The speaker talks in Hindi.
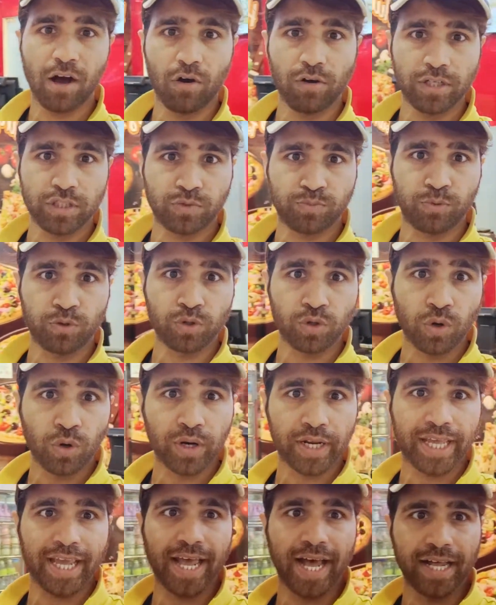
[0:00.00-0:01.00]
और इस फूड
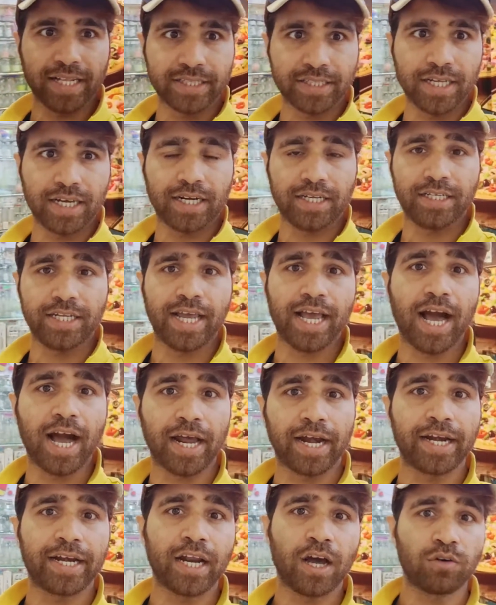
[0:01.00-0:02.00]
कोर्ट के अंदर ये
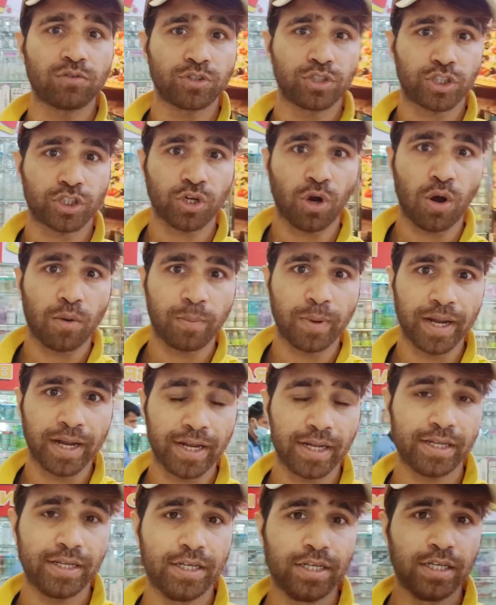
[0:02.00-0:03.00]
हंगने टाउन शॉप है